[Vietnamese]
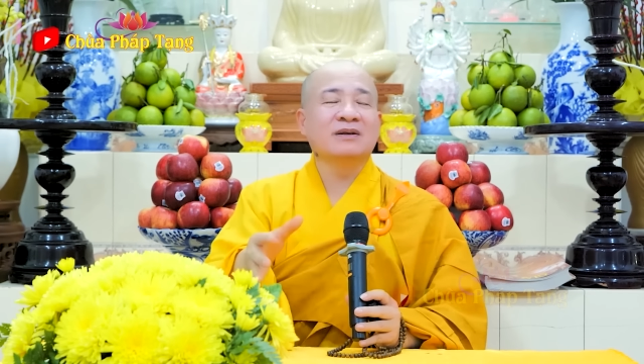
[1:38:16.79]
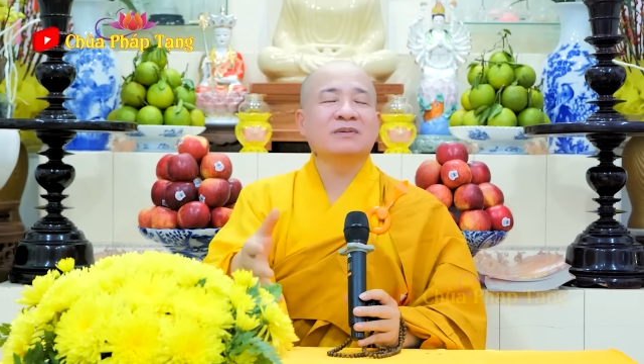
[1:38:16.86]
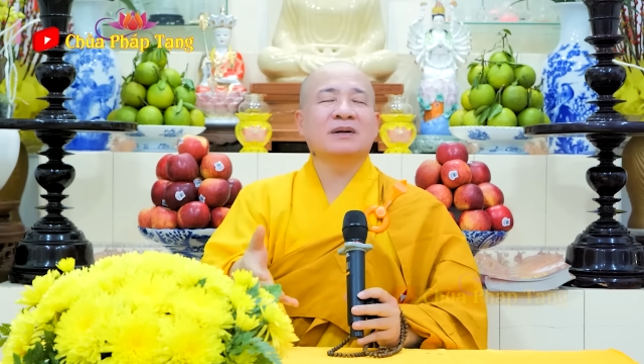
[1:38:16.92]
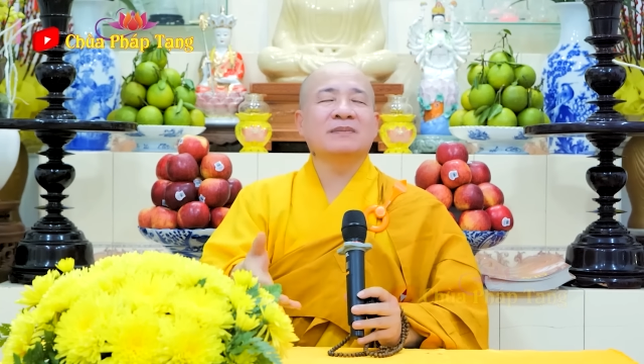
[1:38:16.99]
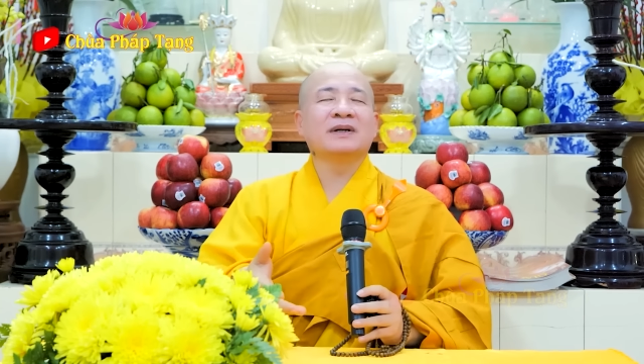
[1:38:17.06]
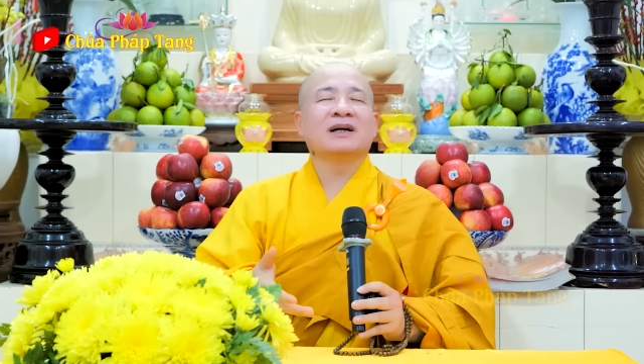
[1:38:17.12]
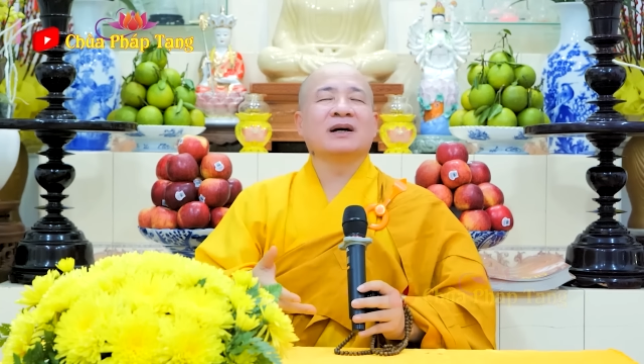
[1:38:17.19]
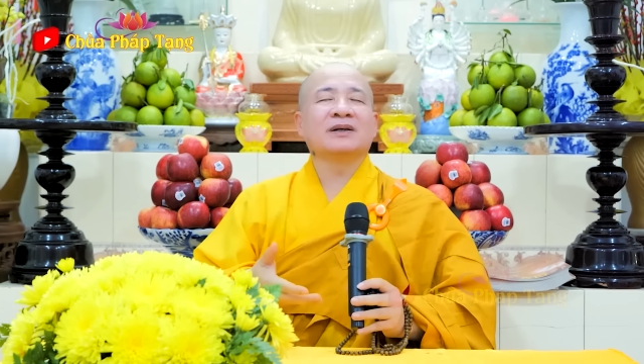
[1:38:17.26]
thì
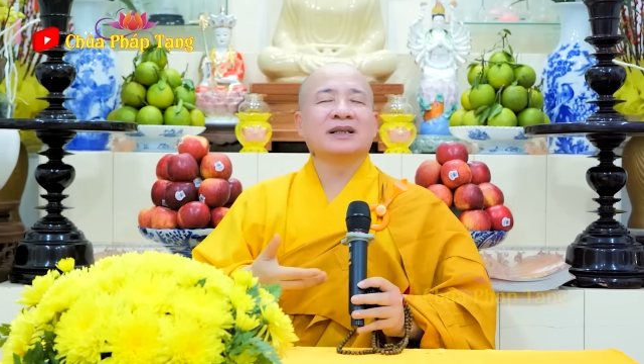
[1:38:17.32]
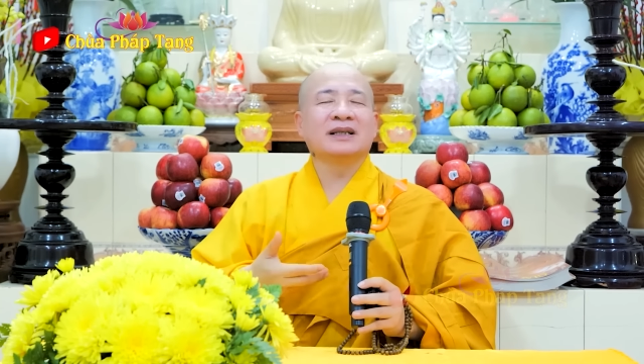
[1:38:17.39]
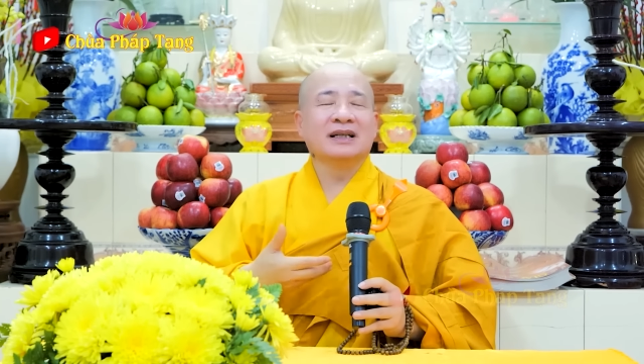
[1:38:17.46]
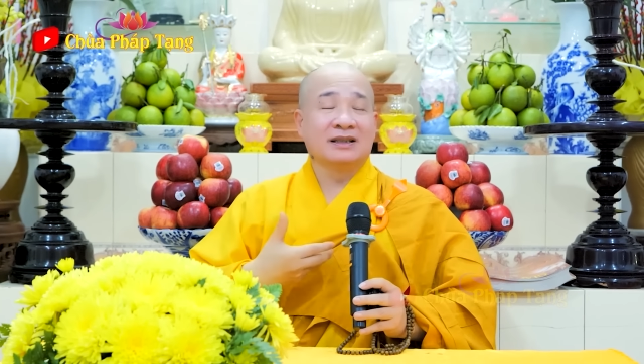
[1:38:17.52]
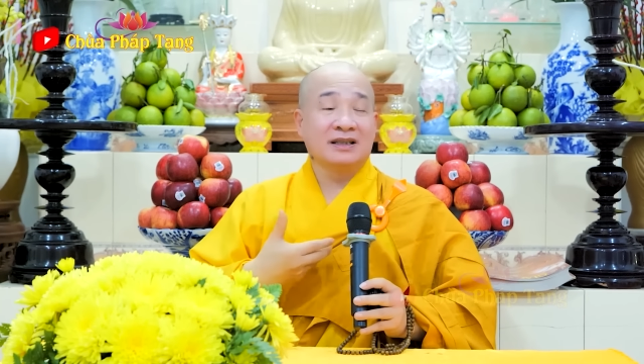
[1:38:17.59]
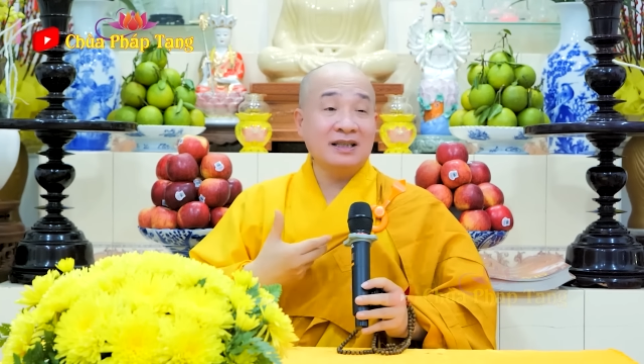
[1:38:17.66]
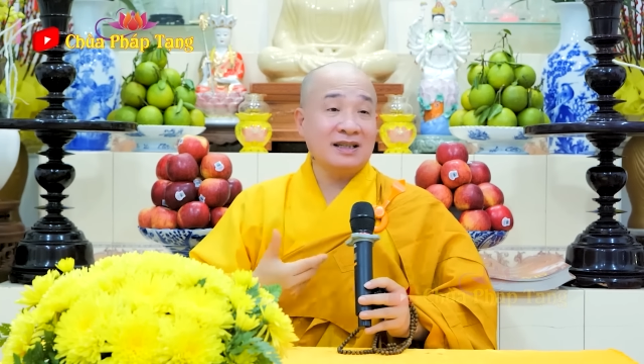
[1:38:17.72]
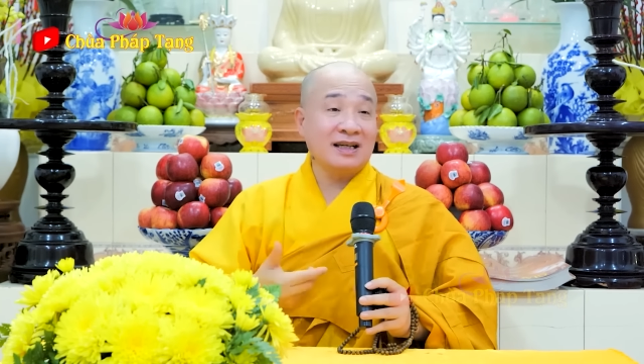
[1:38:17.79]
lúc đó mình ngồi
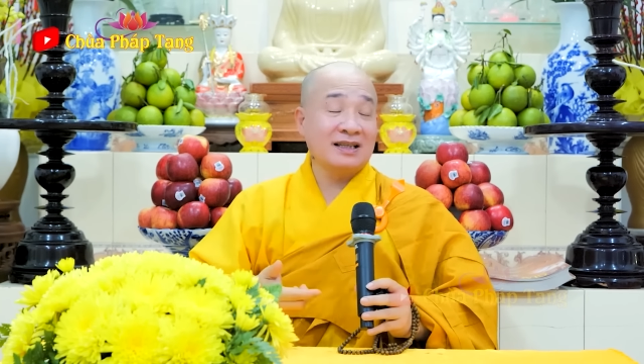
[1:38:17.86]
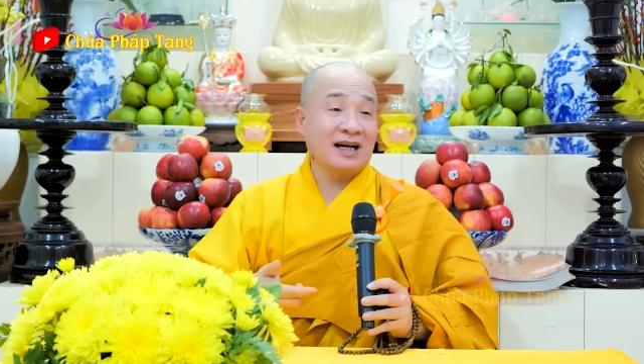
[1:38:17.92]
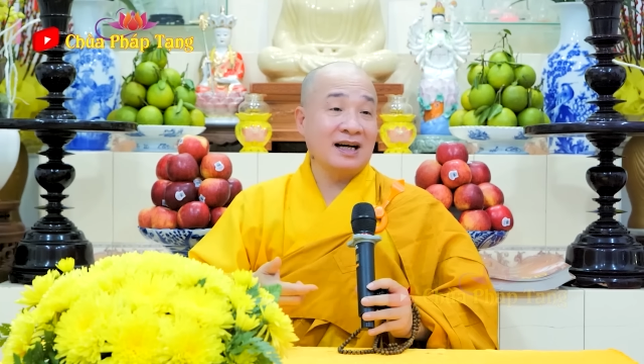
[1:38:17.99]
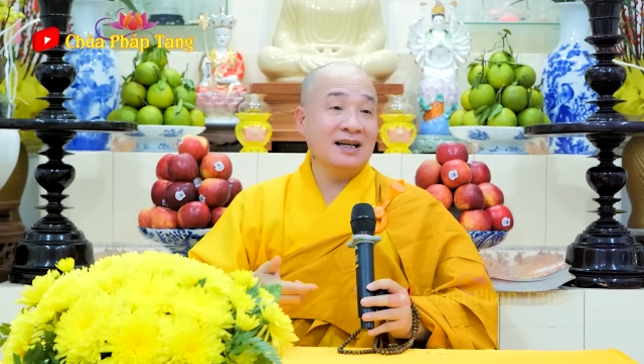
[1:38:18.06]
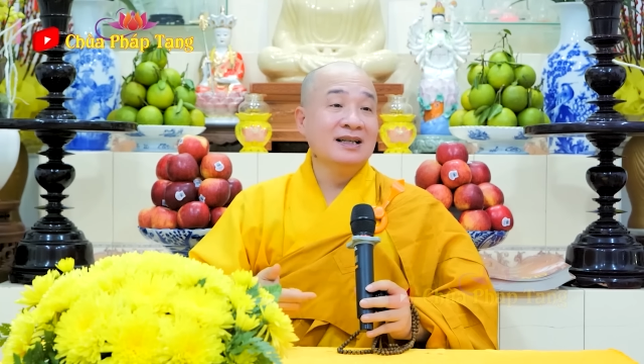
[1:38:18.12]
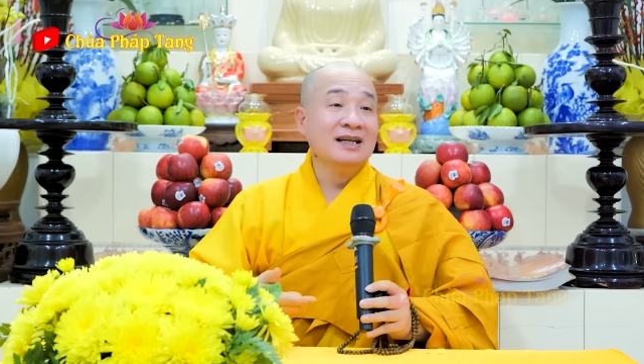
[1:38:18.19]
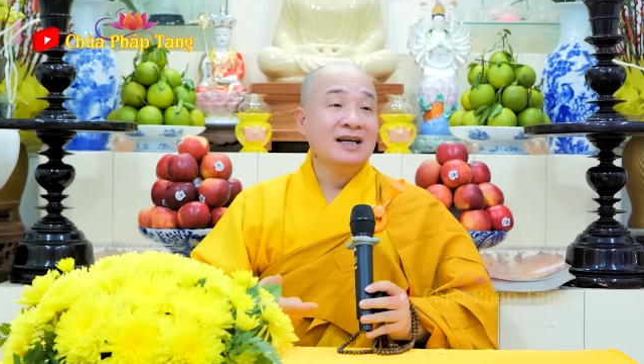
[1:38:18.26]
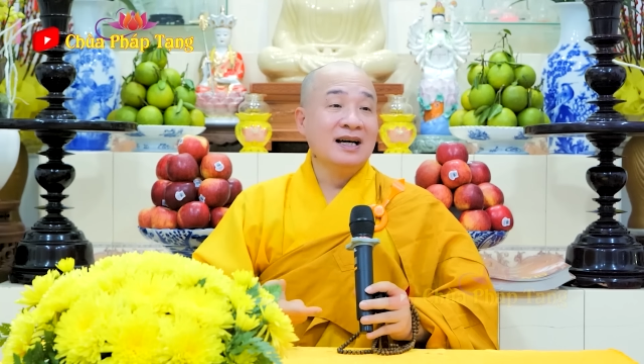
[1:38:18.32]
thiền, hít hơi
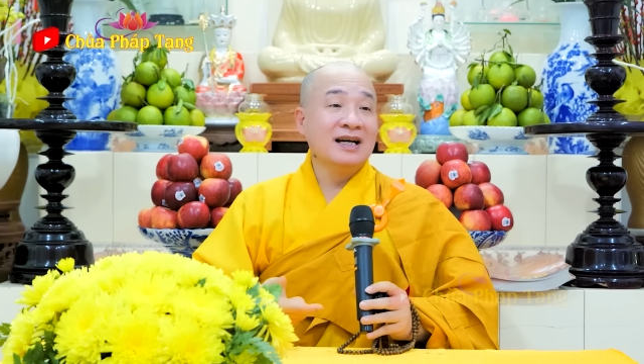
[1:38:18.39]
thở,